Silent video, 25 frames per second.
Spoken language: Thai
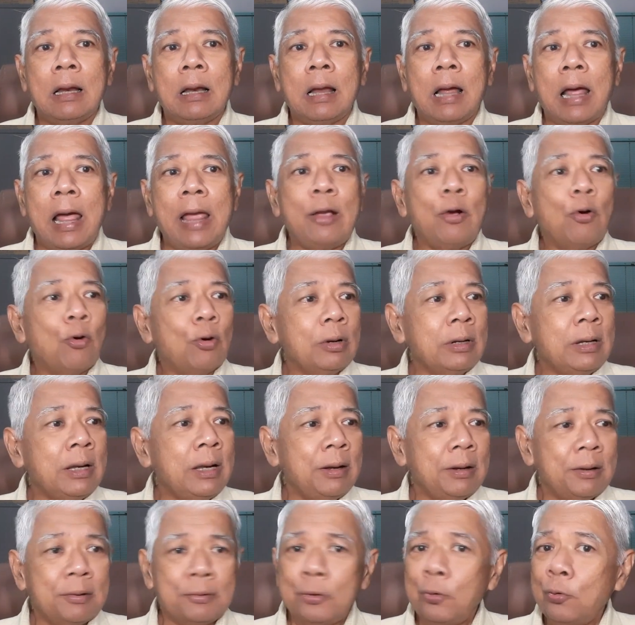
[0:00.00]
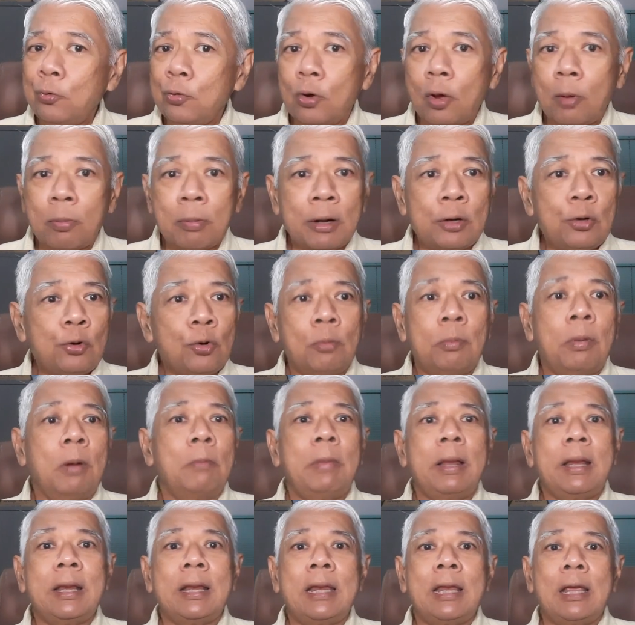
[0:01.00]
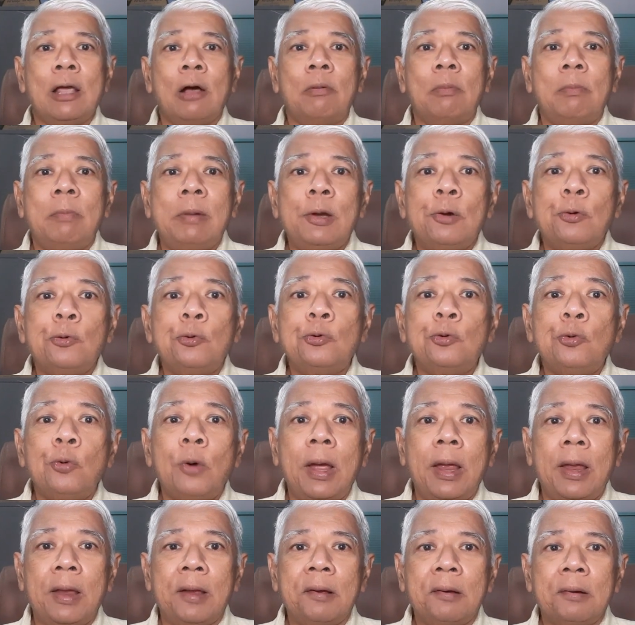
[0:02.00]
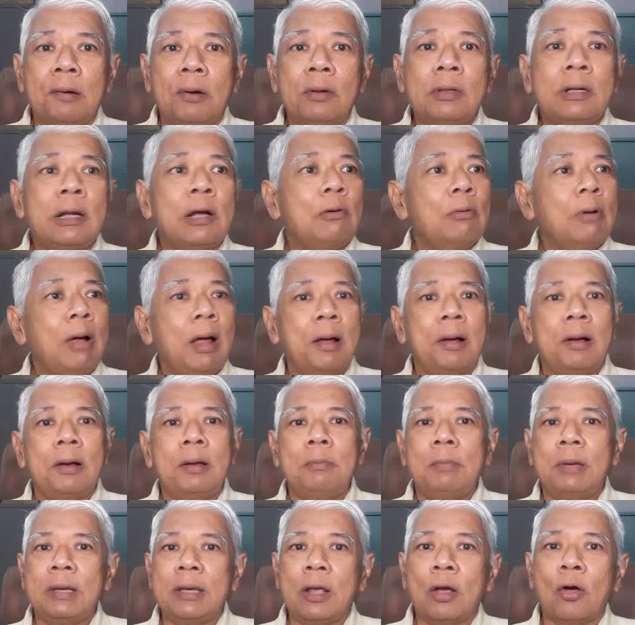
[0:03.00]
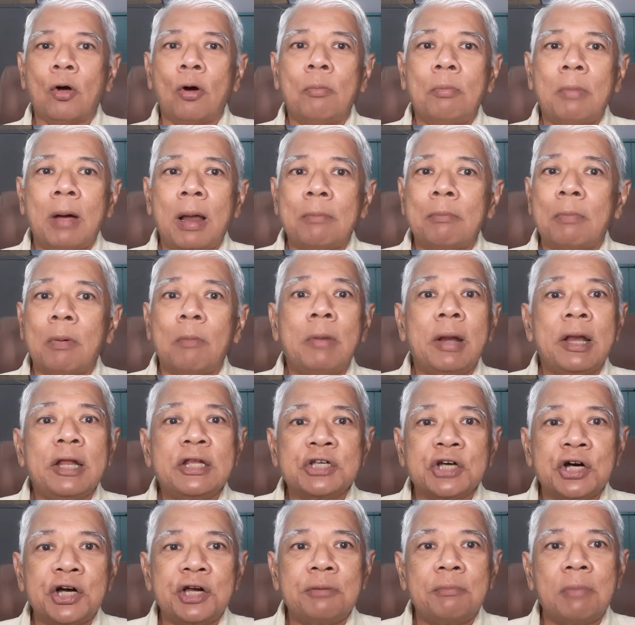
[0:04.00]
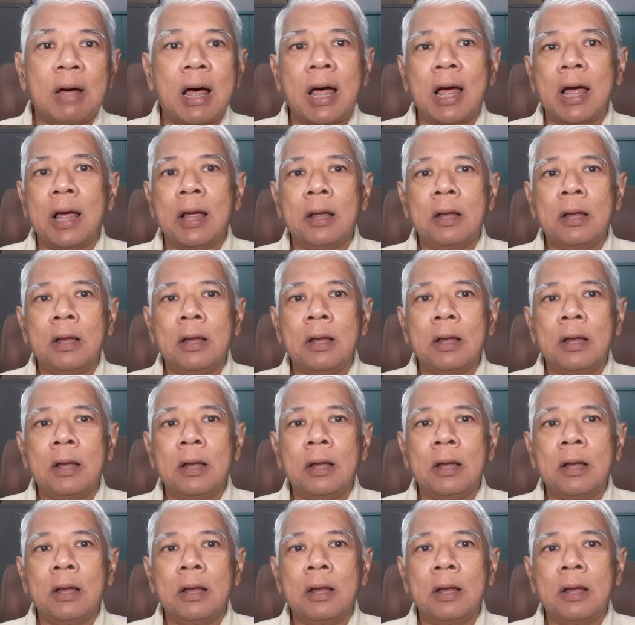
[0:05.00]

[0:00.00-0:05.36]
ไอ้คนที่สู้รบกันอยู่มันไม่เกี่ยวไม่รู้ด้วยก็ถือว่าไม่ใช่ของมันมันไม่ได้เชิญมา